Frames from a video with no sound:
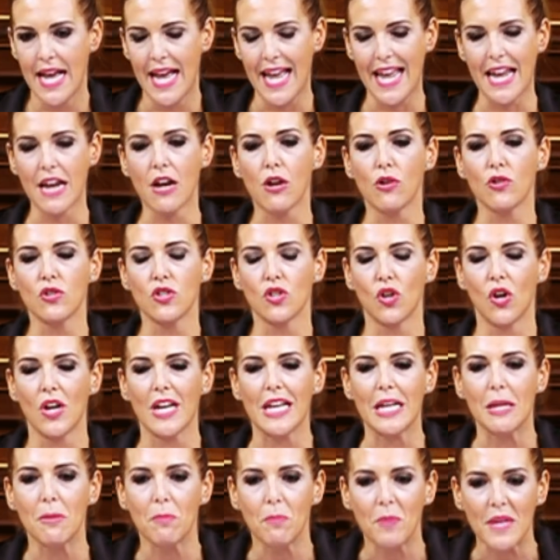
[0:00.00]
e incluso
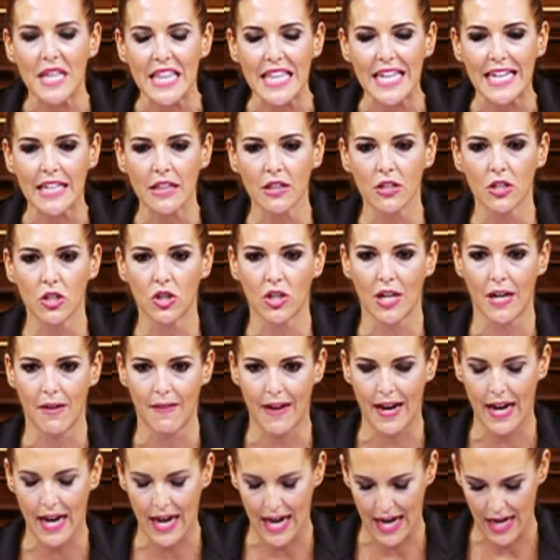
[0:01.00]
impidiendo
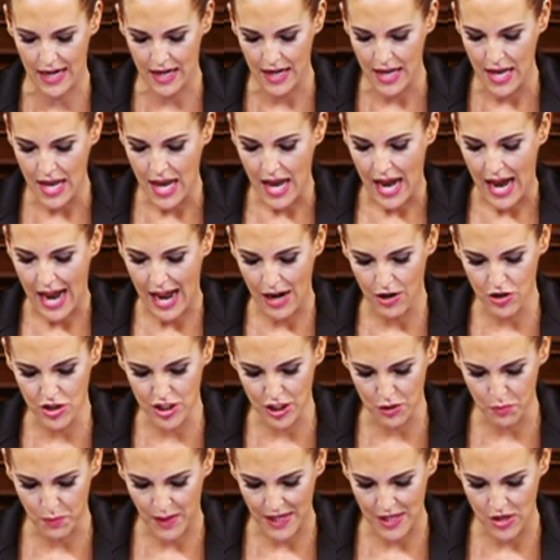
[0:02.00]
trabajar a los
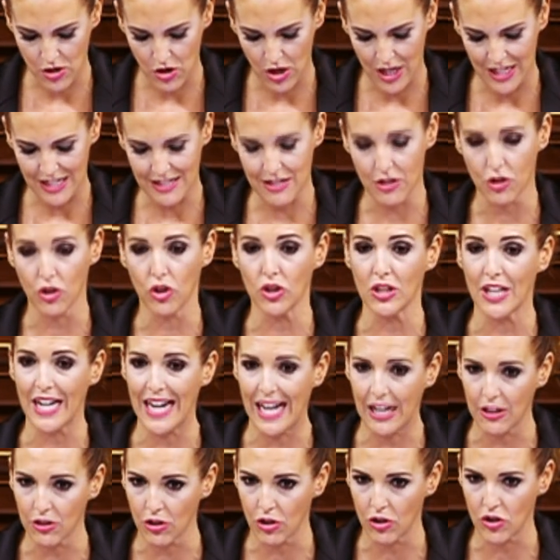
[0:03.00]
españoles,
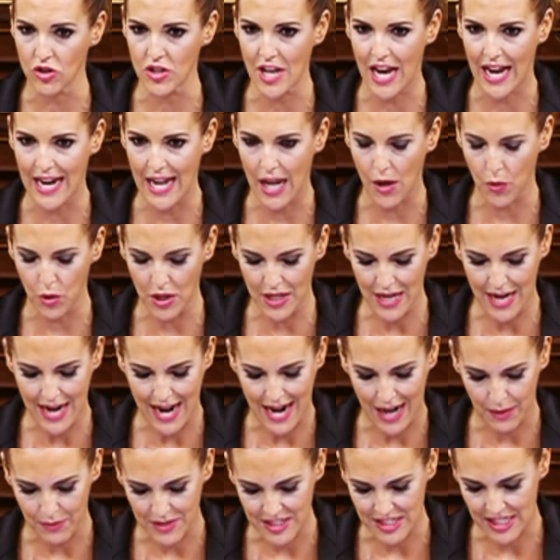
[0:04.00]
condenándolos a la ruina y a
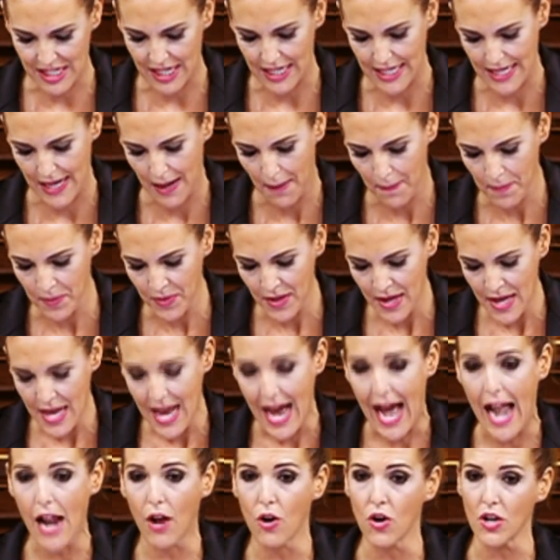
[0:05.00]
la miseria.
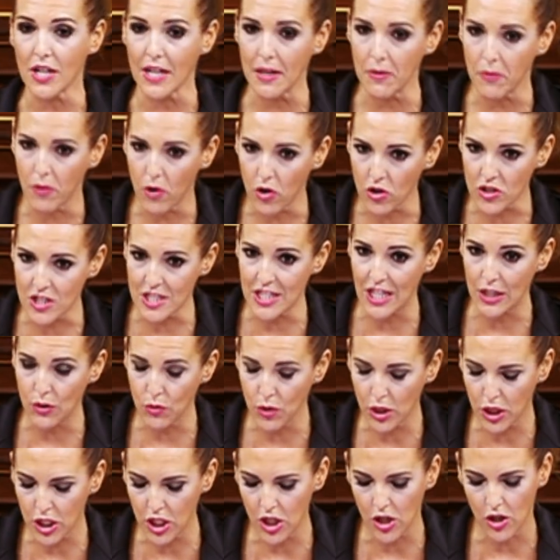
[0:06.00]
Algo que Vox
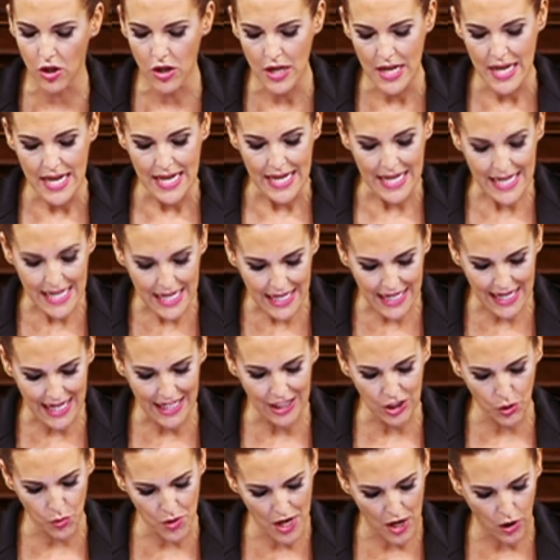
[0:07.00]
denunció y que el
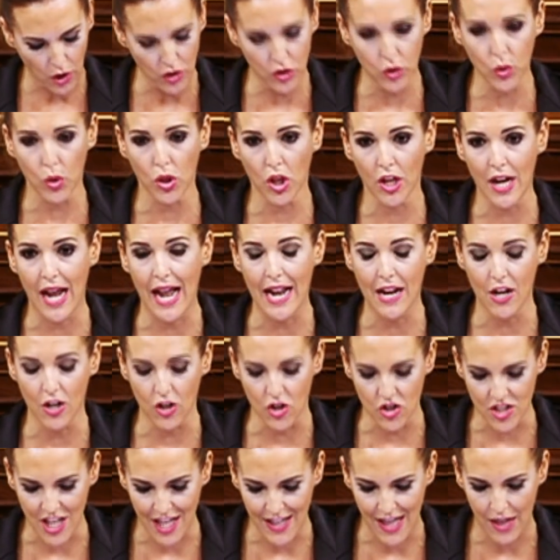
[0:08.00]
Tribunal Constitucional
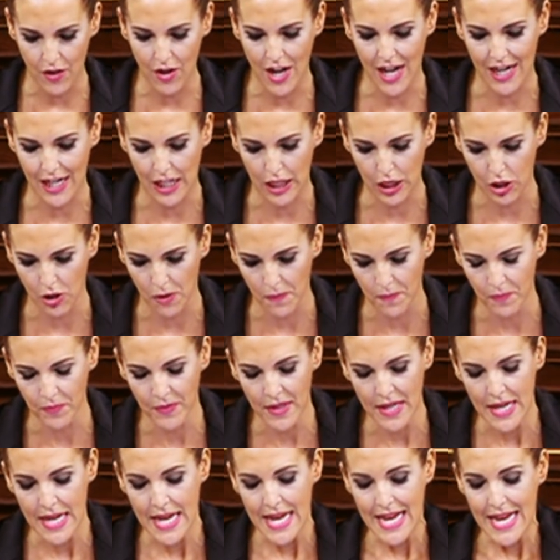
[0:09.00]
nos ha dado la razón.
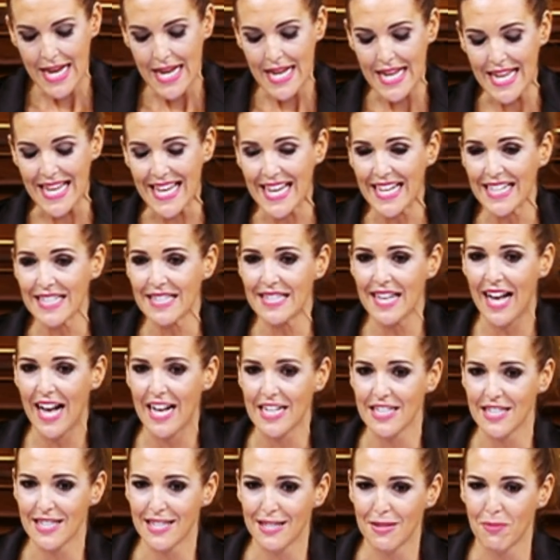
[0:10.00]
Y
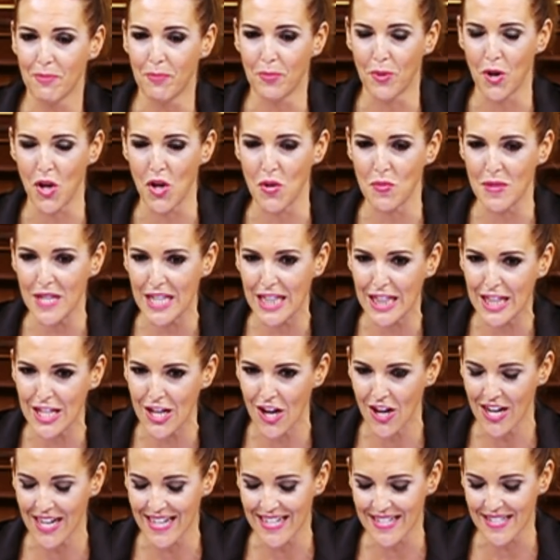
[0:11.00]
esas
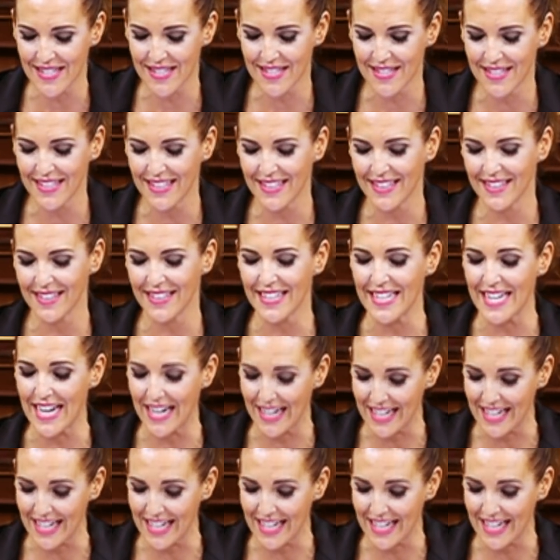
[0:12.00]
prohibiciones y